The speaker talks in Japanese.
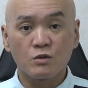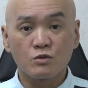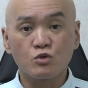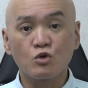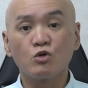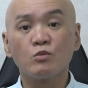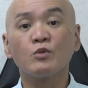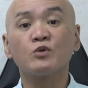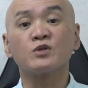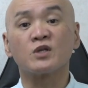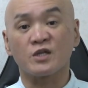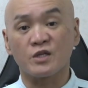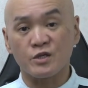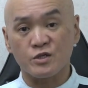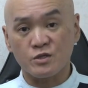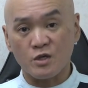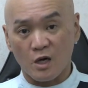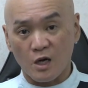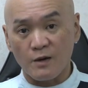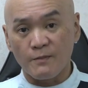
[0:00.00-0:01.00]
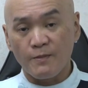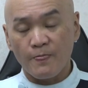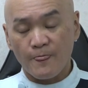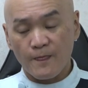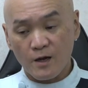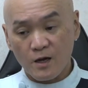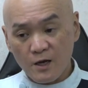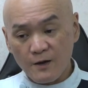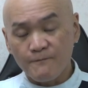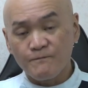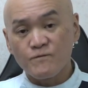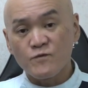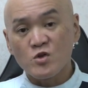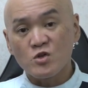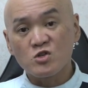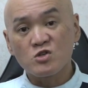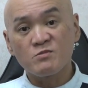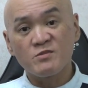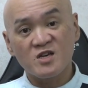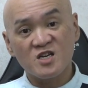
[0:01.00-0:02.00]
そういうもんなんですからだから
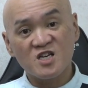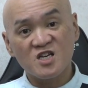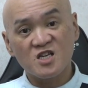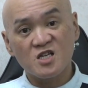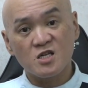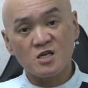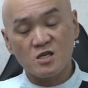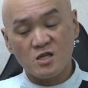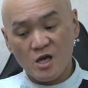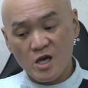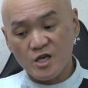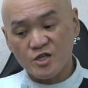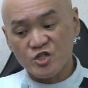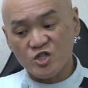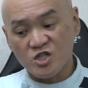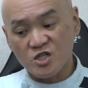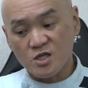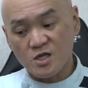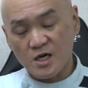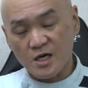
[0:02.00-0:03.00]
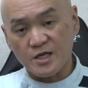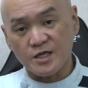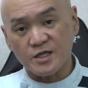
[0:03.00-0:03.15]
爪切りでしっか